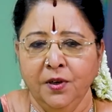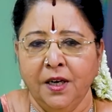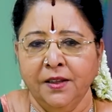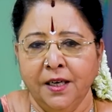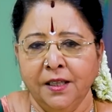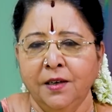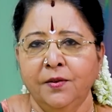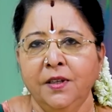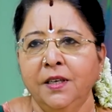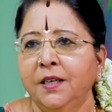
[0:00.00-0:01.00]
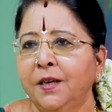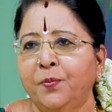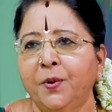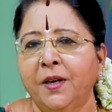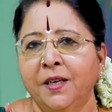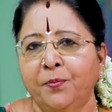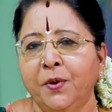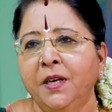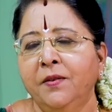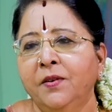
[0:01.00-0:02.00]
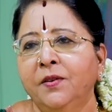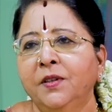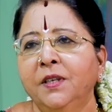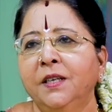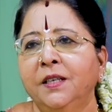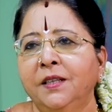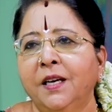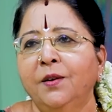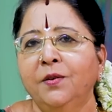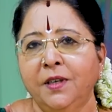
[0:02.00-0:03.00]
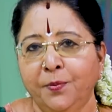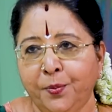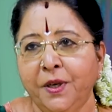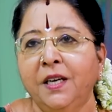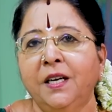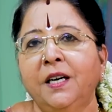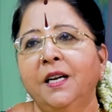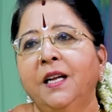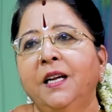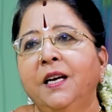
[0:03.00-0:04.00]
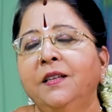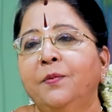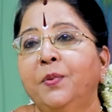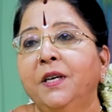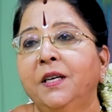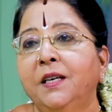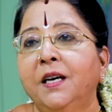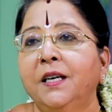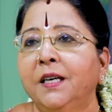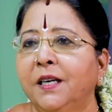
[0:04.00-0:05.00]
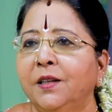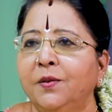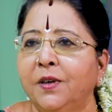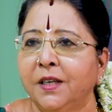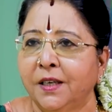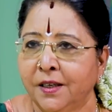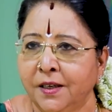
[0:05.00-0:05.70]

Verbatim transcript: ஒன்று அந்த இடத்துல வந்து எப்போ எப்படி அவங்க வந்து இந்த அளவுக்கு இப்போ இருக்கிற நிலையிலேயே அது எப்படி இருக்காங்கங்கிறது ஒரு